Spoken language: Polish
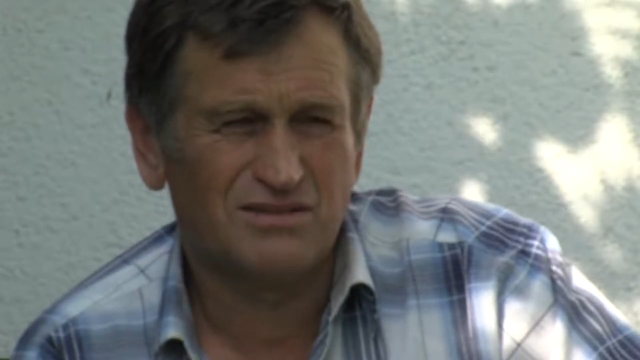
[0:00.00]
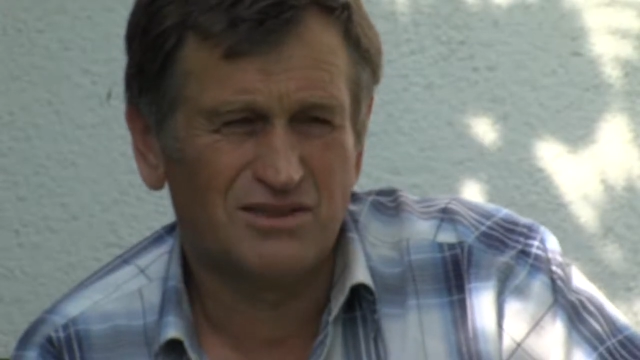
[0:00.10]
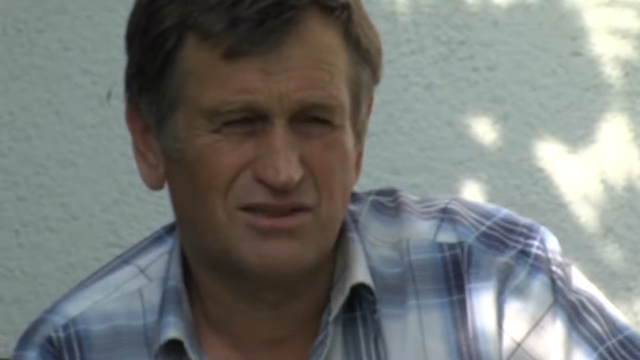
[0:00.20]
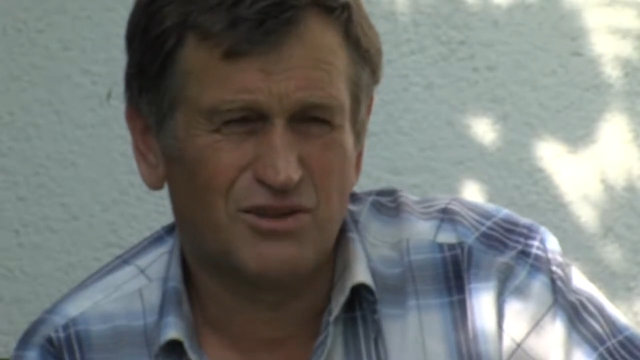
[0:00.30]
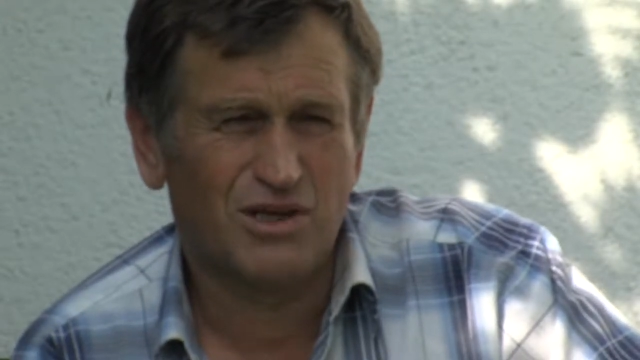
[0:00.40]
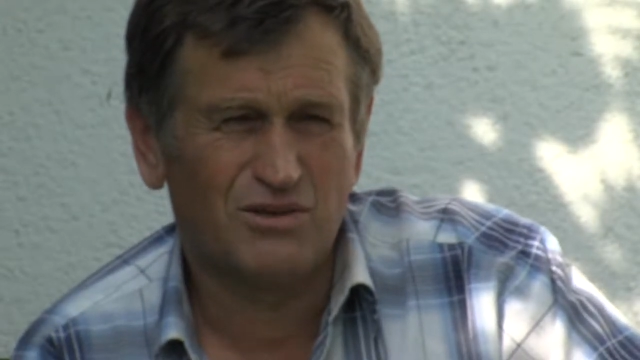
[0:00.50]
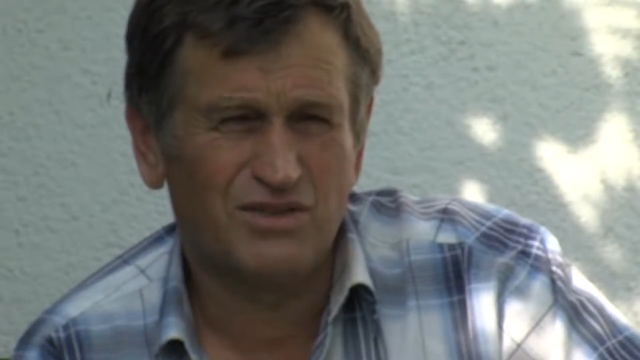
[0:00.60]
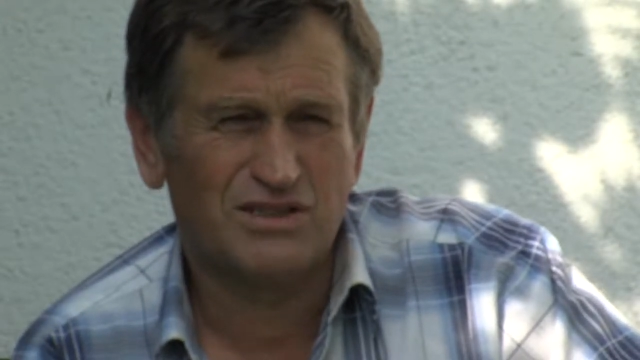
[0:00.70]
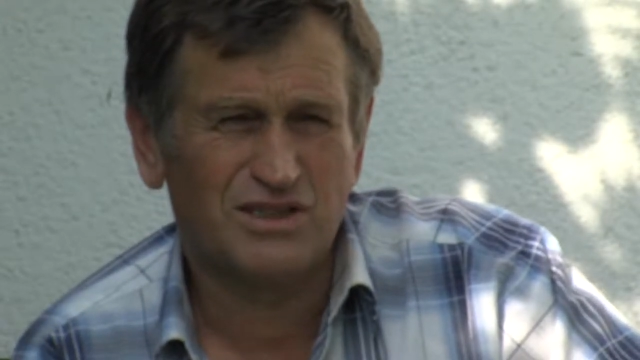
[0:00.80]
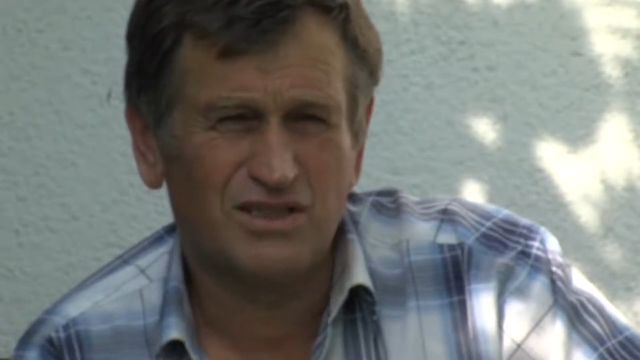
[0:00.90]
Y, koła
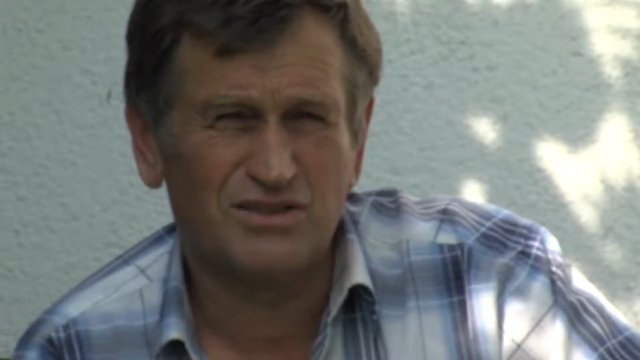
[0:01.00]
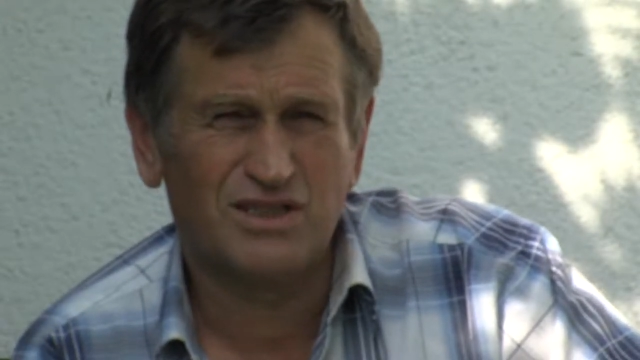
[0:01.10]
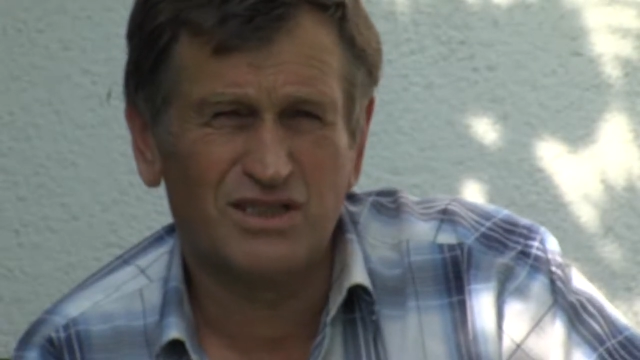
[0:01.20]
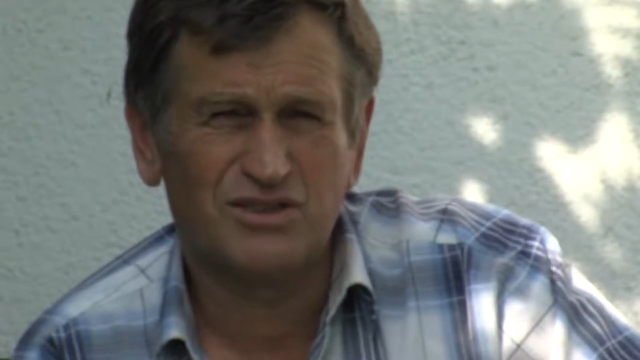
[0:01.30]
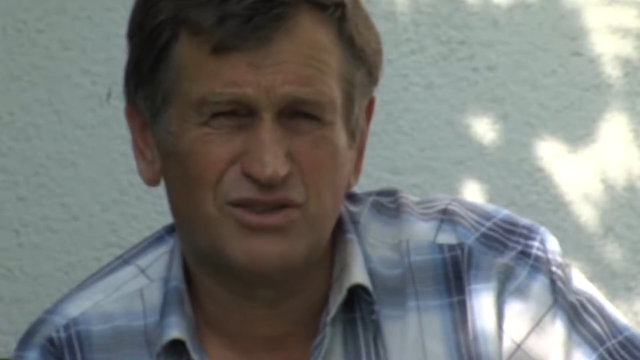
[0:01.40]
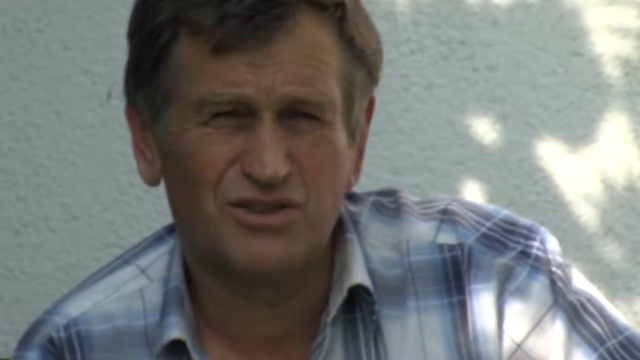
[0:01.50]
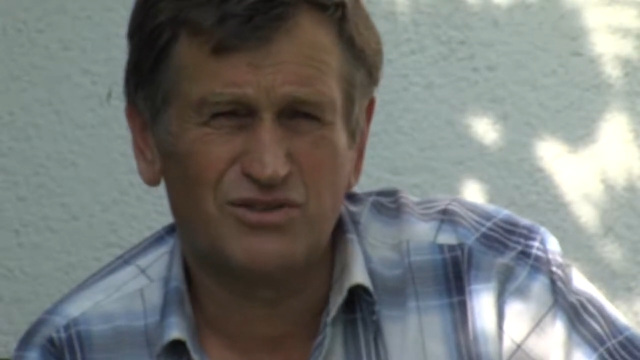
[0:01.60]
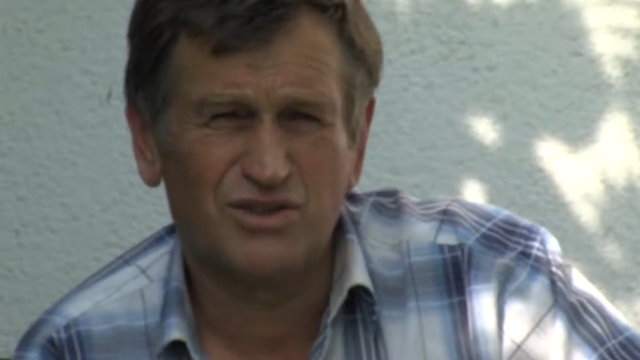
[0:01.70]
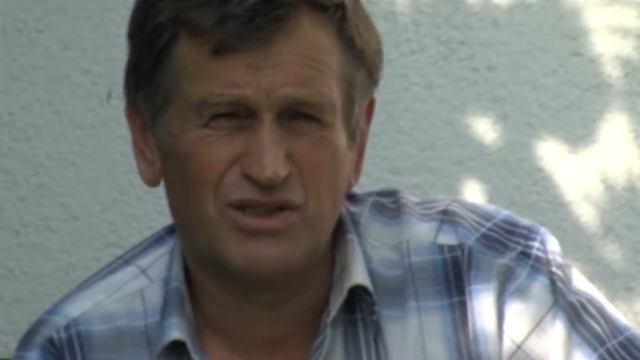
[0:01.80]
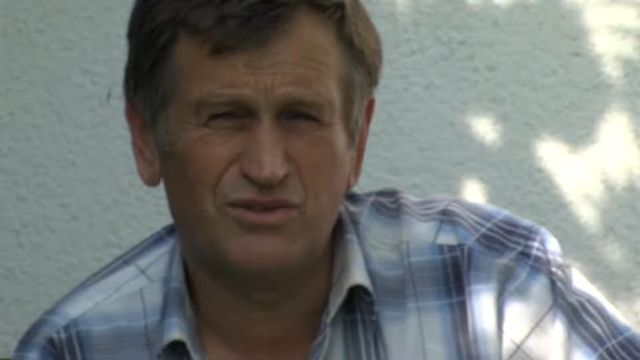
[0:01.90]
łowieckiego zależy od
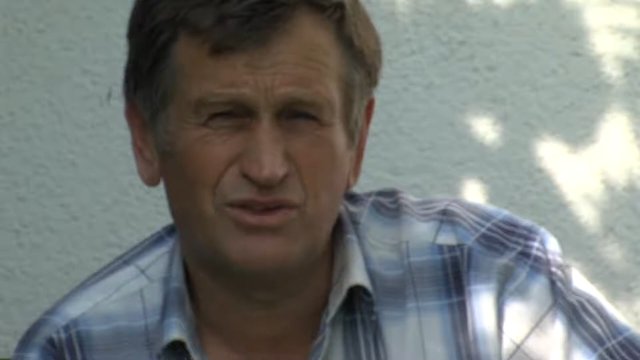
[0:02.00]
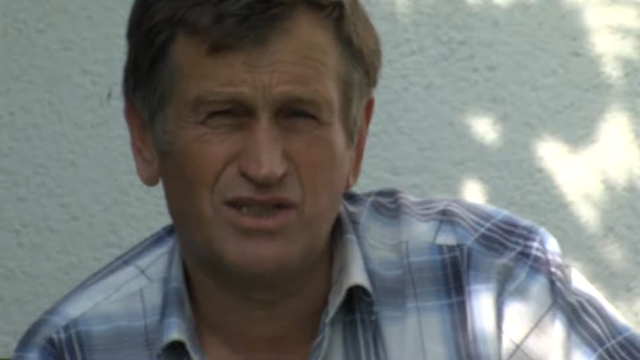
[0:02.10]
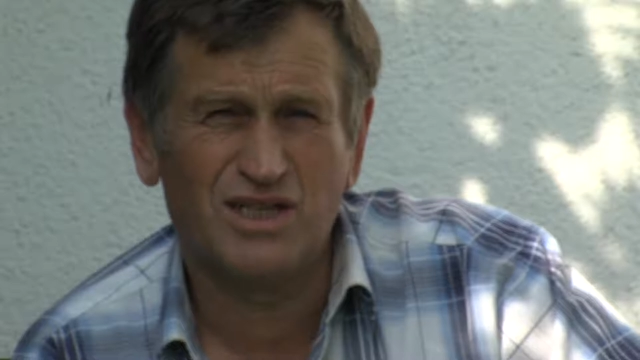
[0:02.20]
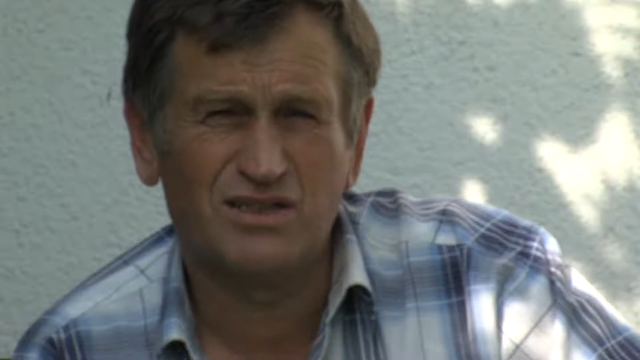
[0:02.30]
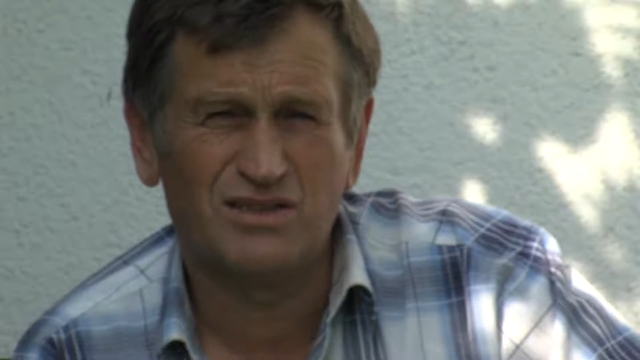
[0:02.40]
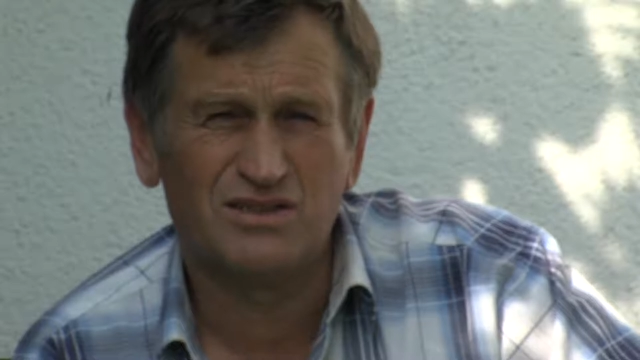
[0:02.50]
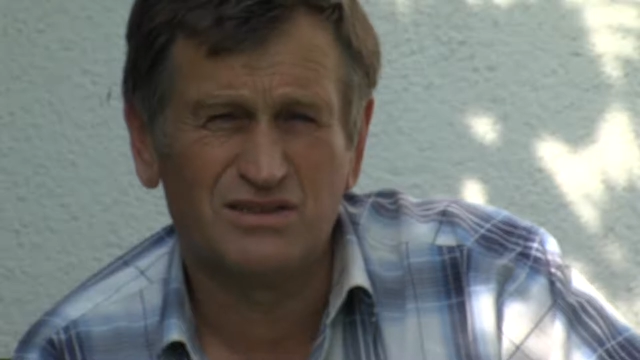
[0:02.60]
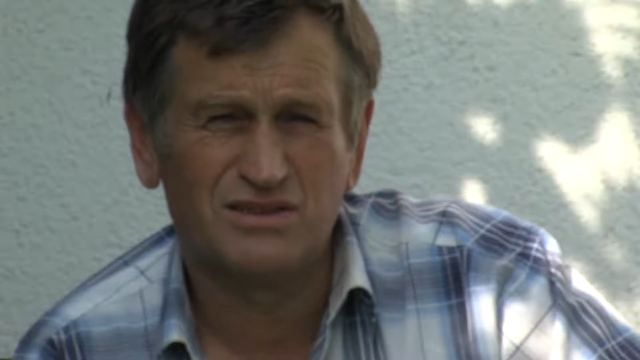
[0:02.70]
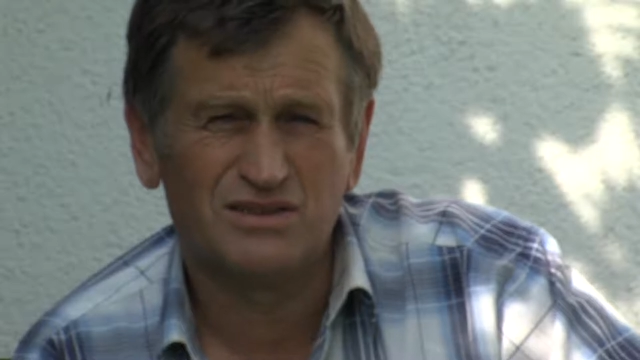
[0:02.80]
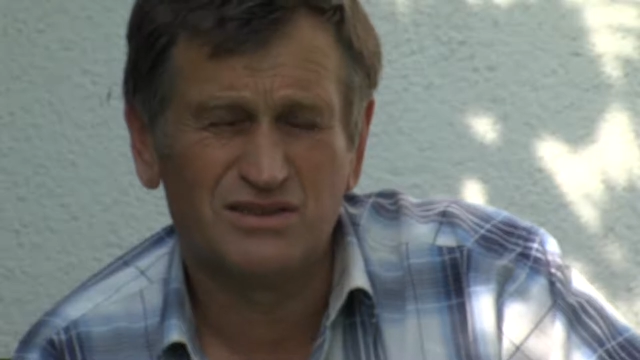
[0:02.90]
wojewódzkiego
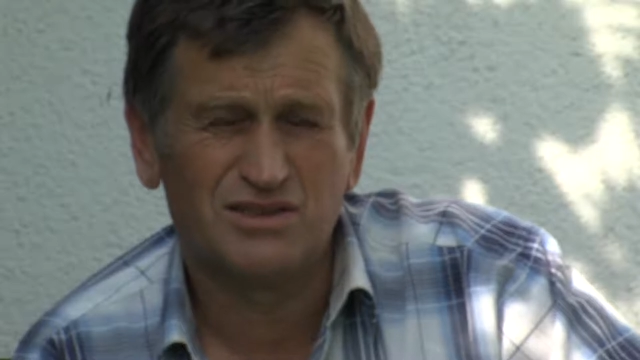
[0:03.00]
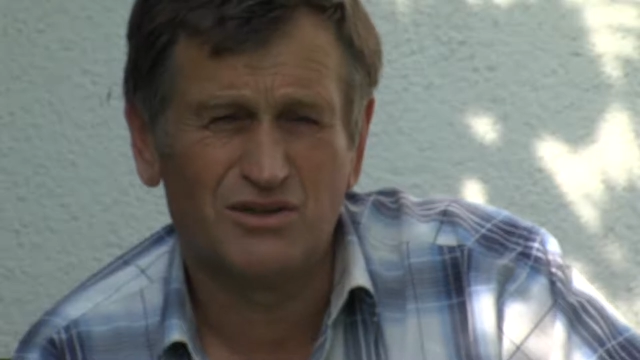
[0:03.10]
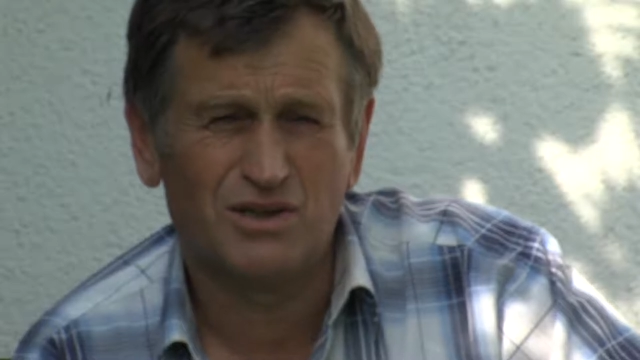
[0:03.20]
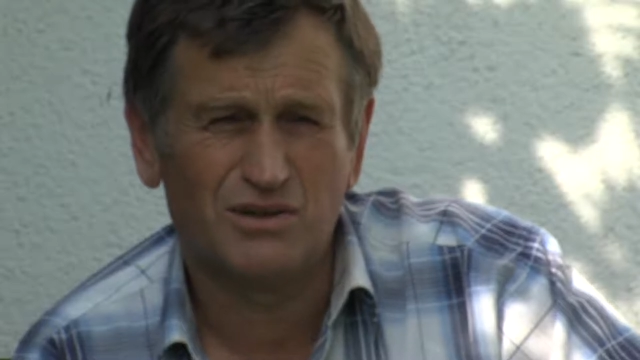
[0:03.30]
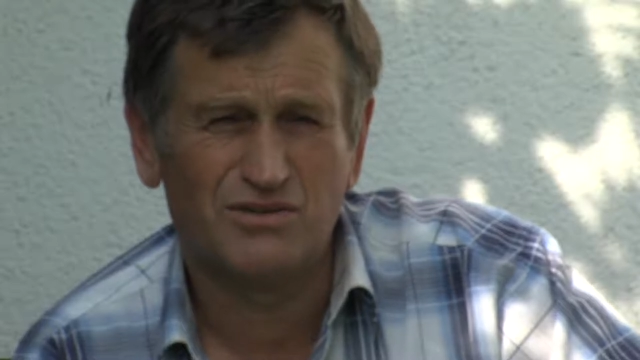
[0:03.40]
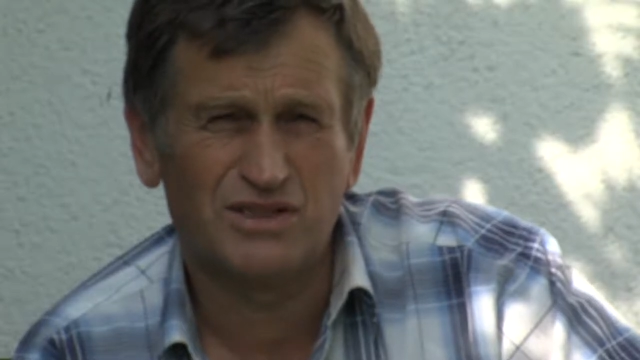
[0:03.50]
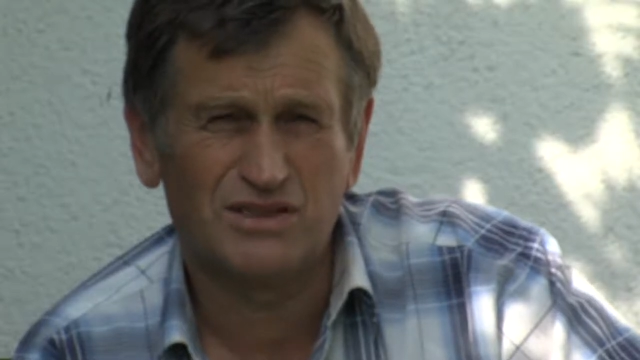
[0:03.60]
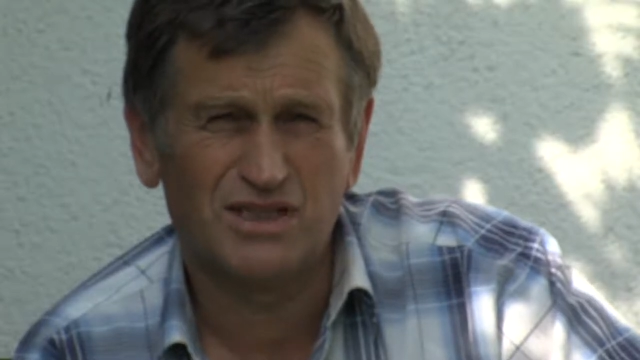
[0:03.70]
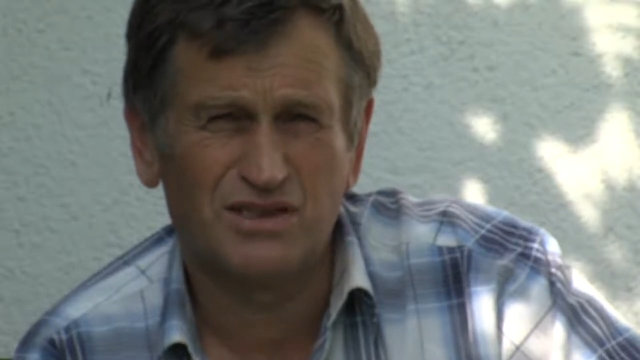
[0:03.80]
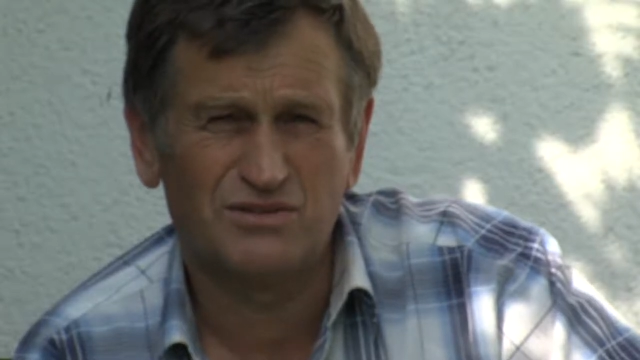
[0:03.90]
koła łowieckiego.